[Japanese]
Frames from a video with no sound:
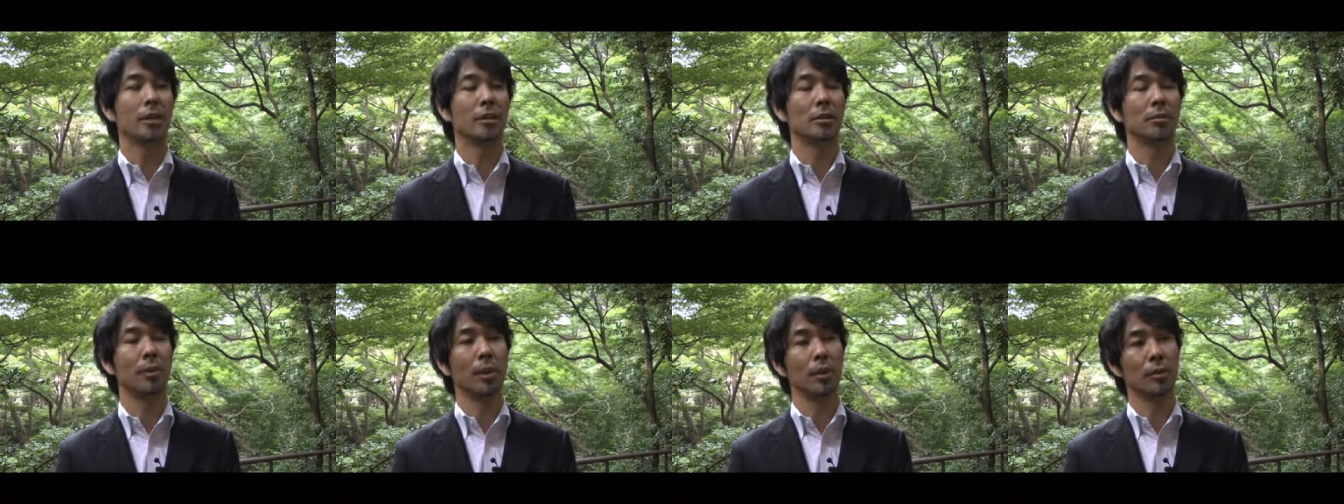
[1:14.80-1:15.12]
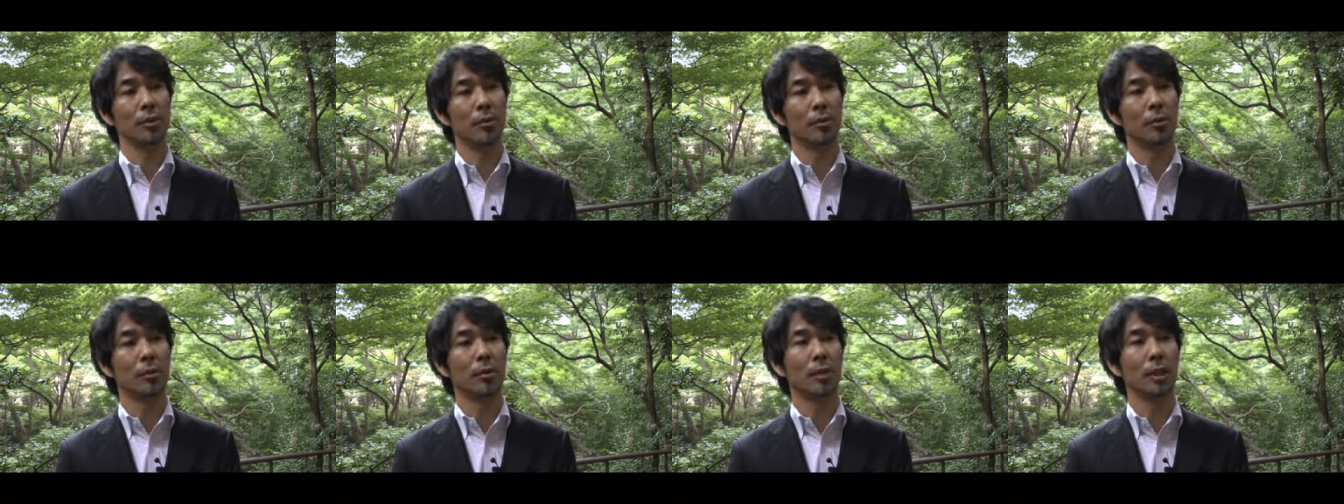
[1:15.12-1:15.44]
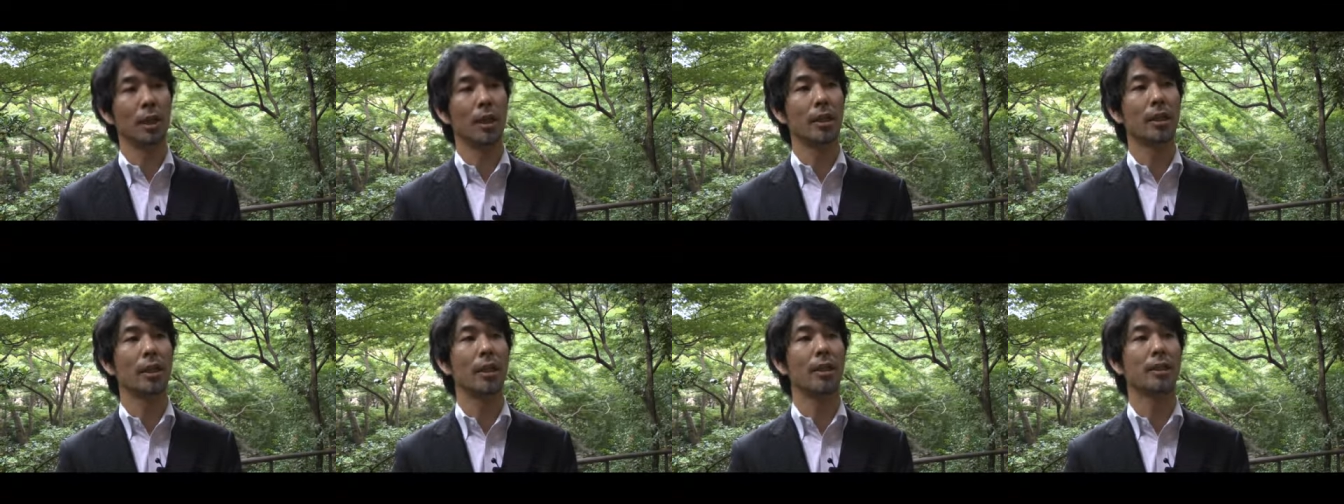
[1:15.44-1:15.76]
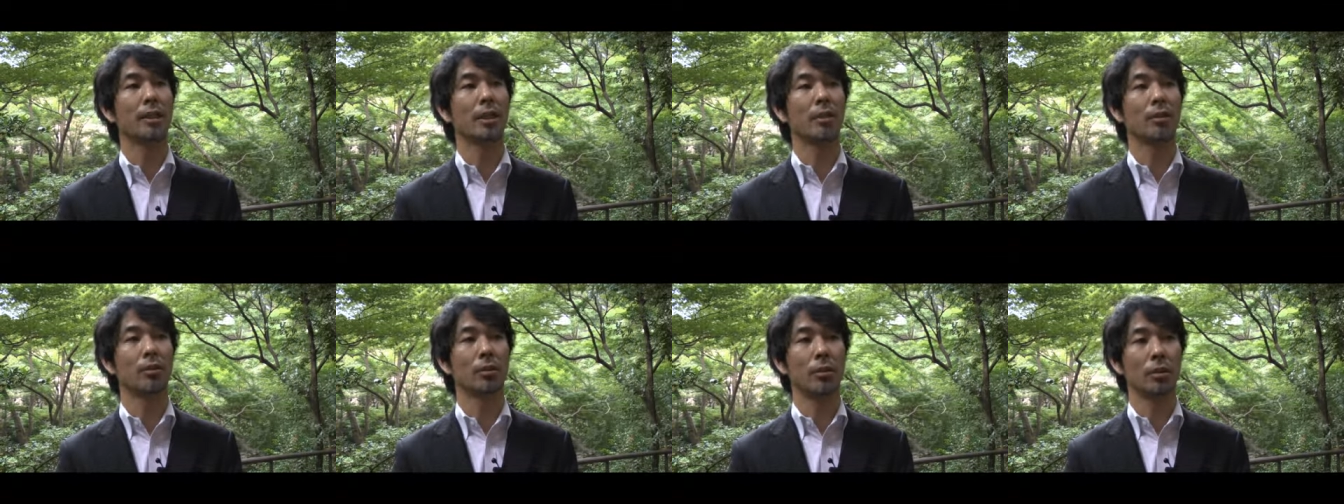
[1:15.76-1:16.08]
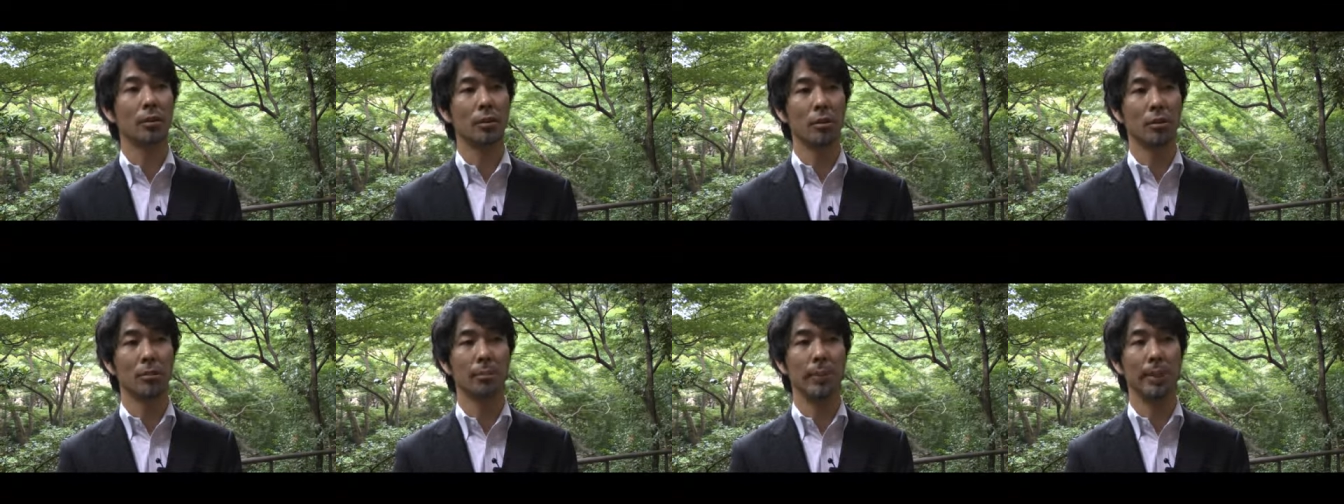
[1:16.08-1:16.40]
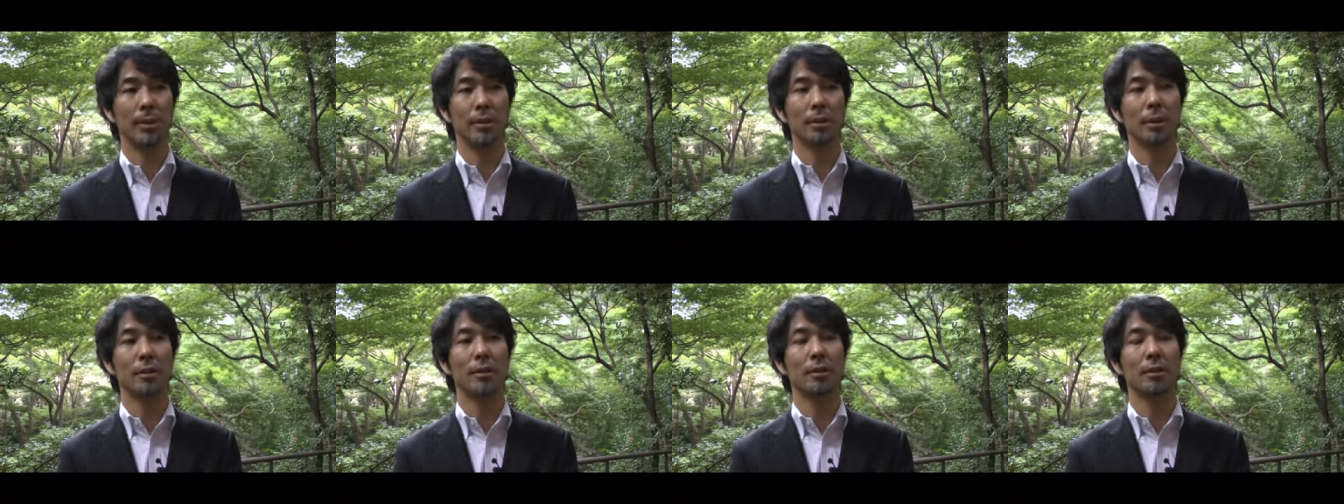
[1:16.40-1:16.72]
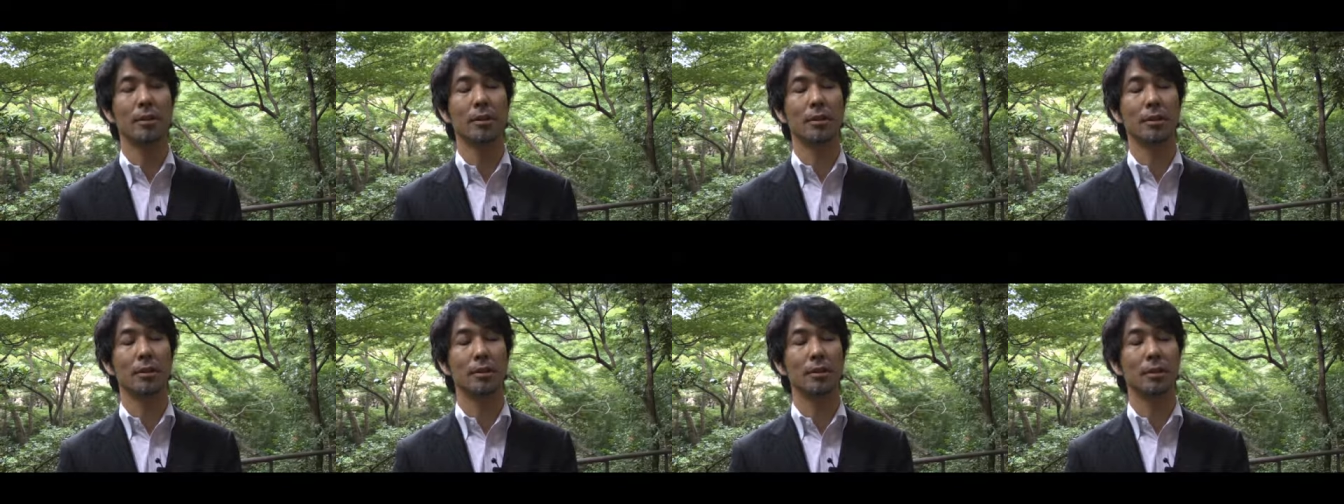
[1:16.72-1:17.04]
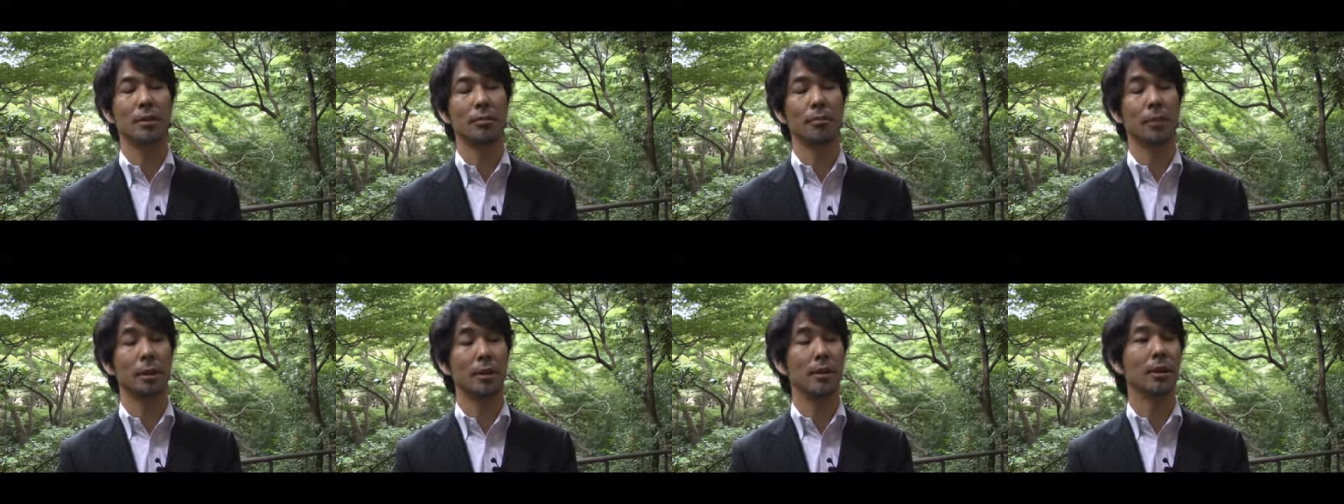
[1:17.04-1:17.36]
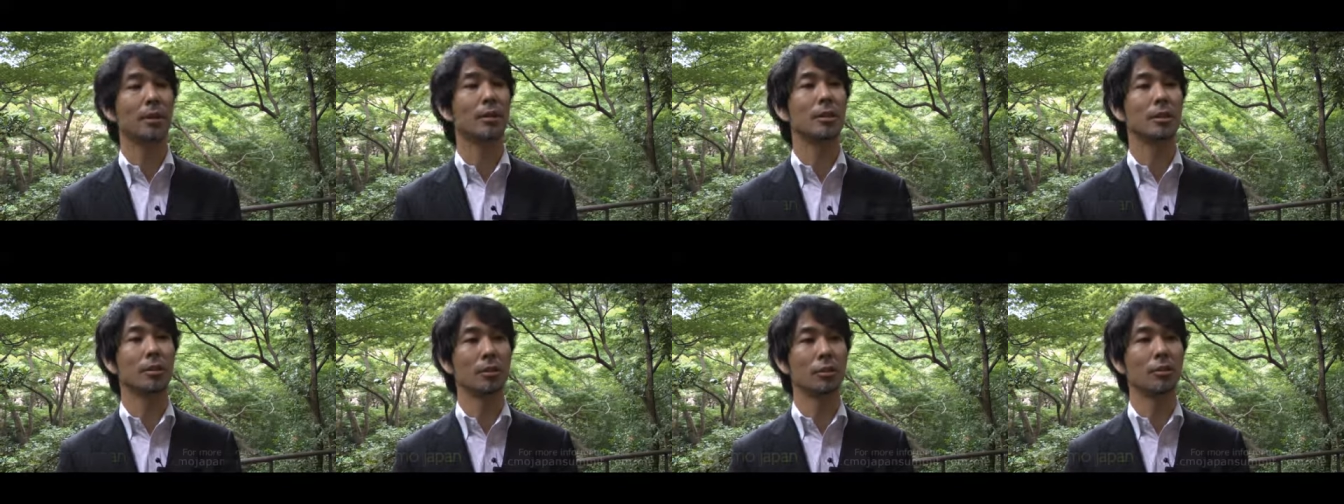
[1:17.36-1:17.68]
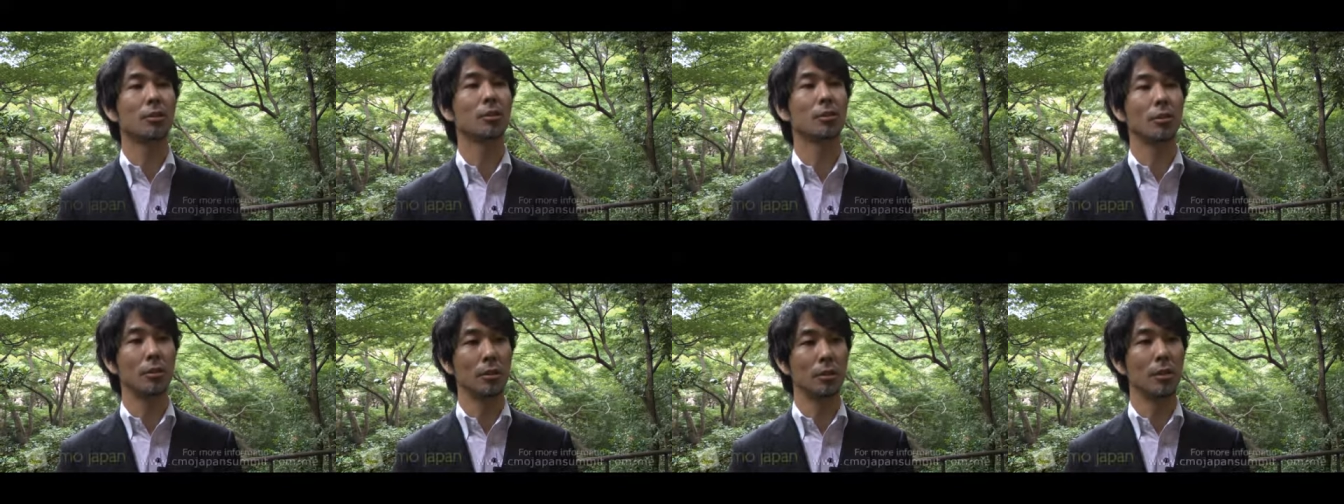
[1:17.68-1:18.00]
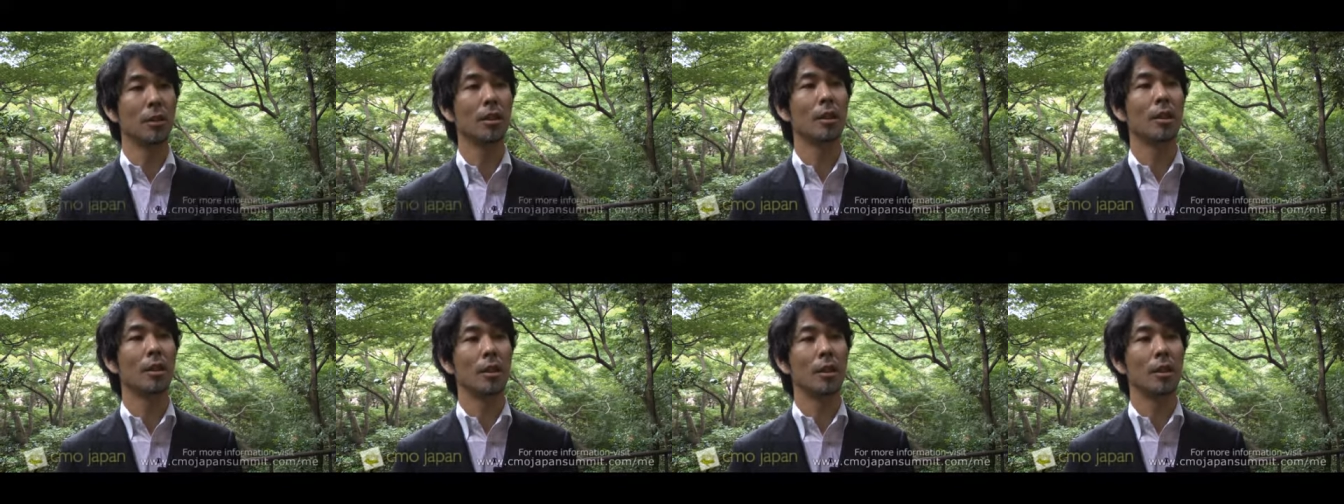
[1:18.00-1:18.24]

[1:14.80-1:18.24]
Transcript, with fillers: スマートフォンを考えた時のメッセンメッセージングツール